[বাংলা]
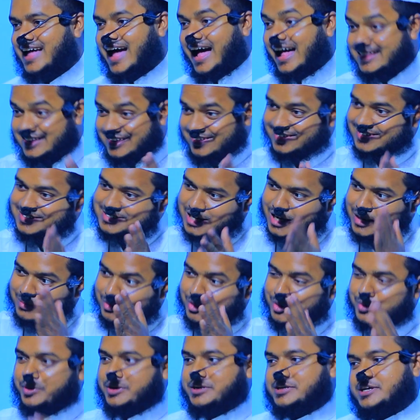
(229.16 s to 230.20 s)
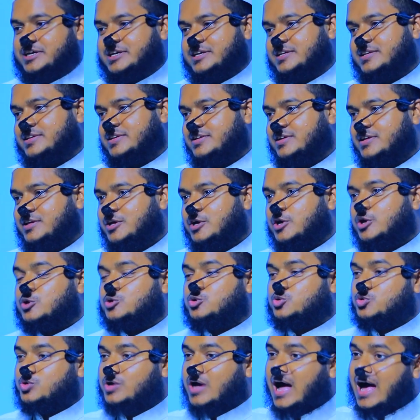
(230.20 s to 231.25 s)
হাদিসের সারমর্ম এটি
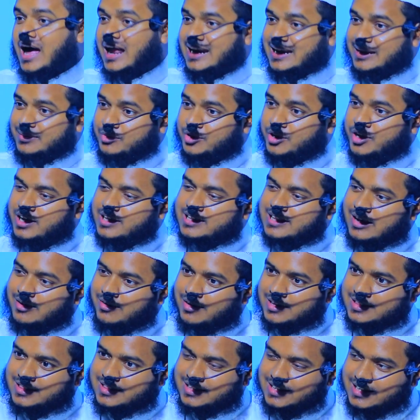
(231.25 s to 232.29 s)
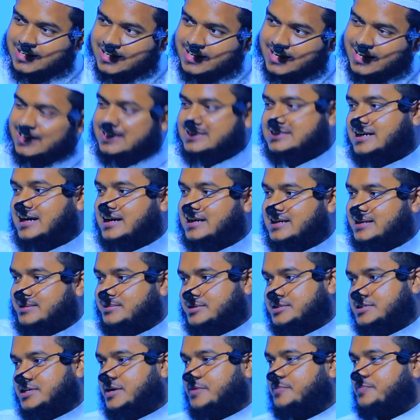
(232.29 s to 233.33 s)
তুই আলেম হয়ে দাওয়াত দিলি কেন জাহান
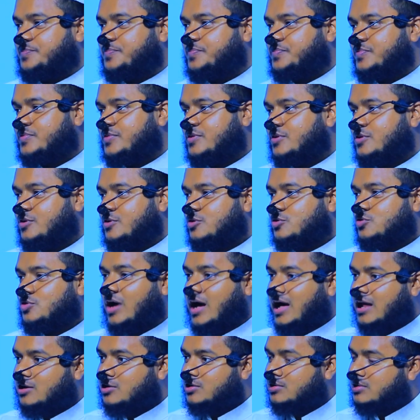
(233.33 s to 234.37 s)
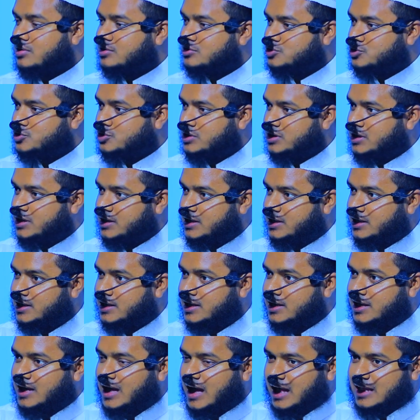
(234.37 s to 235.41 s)
নামে যা তুই আলো তুই
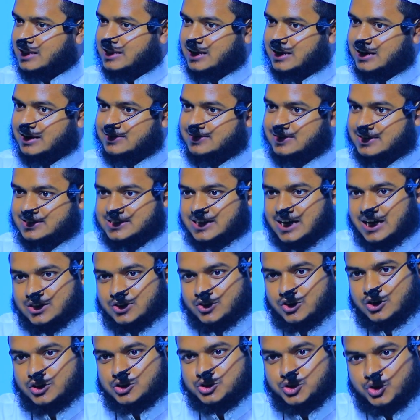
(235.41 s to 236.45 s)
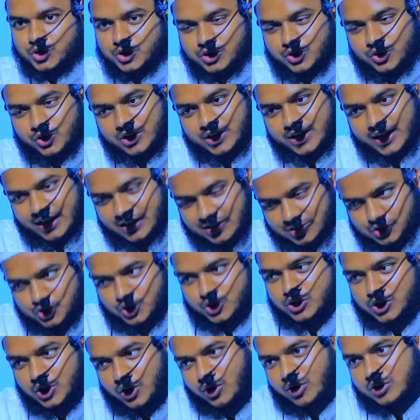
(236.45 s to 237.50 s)
আল্লাহর রাস্তায় জেহাদ করে শহীদ হলি কেন
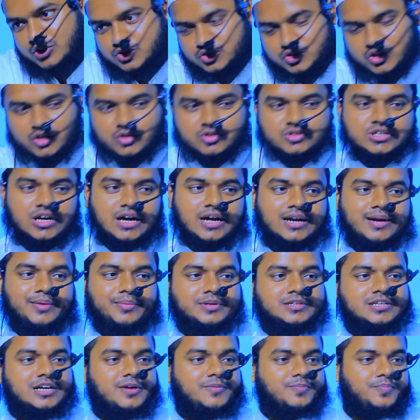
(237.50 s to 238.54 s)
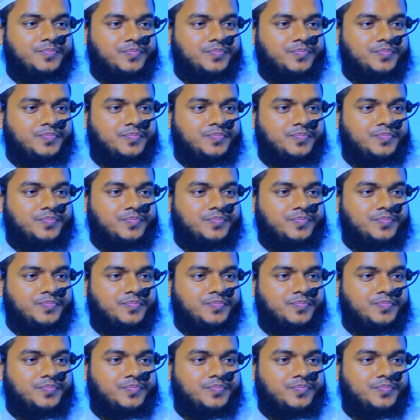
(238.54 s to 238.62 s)
শহীদ হওয়ার জন্য এখন জাহান নামে যা